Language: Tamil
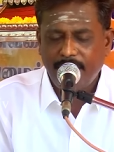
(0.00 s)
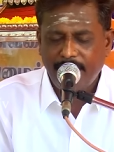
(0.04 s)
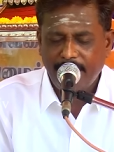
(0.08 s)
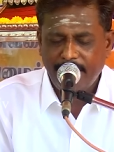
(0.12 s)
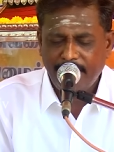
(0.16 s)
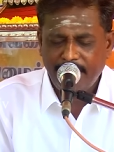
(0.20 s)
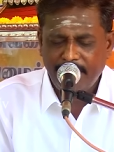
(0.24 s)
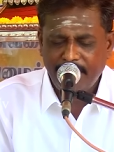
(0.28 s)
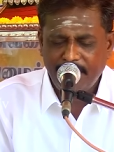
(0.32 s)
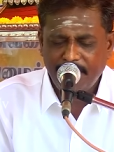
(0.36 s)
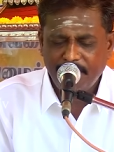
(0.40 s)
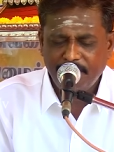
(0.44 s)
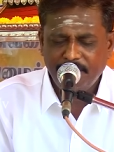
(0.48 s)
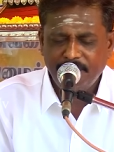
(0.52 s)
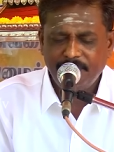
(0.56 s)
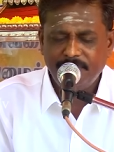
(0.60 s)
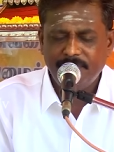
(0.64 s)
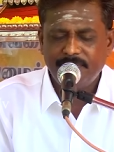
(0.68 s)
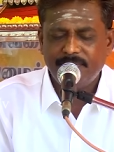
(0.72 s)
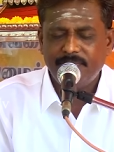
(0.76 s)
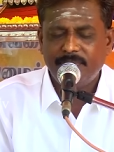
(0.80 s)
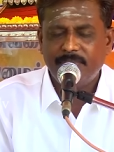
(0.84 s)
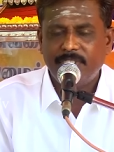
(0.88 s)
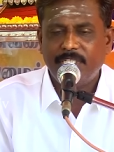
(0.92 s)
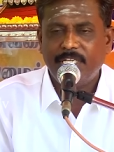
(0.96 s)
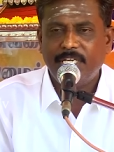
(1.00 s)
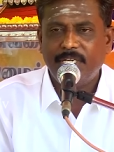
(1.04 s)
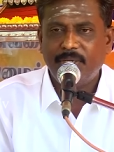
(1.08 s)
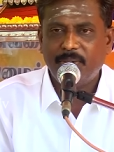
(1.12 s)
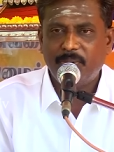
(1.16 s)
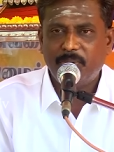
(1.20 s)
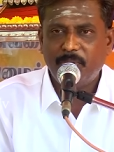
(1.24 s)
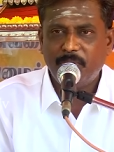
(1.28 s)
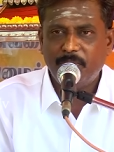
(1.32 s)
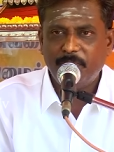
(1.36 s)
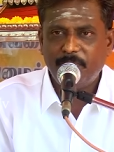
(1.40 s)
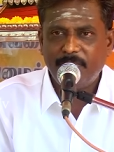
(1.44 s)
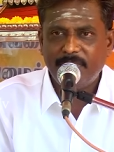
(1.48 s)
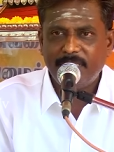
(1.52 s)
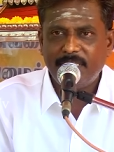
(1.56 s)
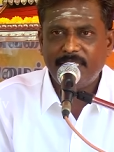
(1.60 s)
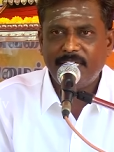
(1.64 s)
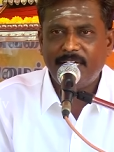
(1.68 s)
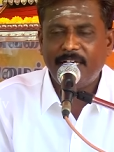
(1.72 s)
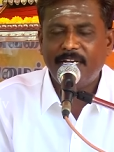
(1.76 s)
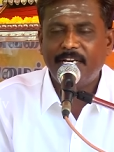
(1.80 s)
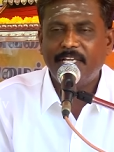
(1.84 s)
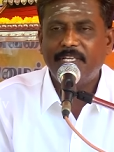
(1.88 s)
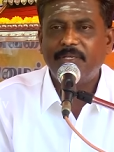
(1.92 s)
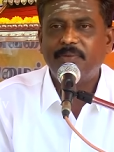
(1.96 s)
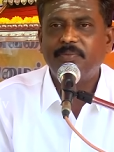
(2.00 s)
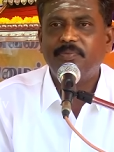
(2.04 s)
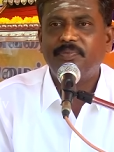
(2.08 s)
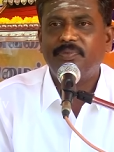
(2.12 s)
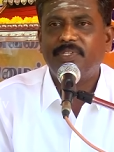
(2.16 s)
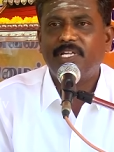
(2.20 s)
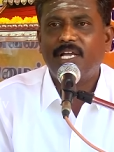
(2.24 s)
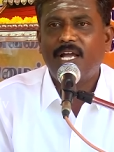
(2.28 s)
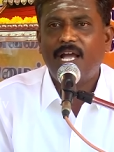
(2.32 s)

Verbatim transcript: என்னையும் என் குடும்பத்தாரையும்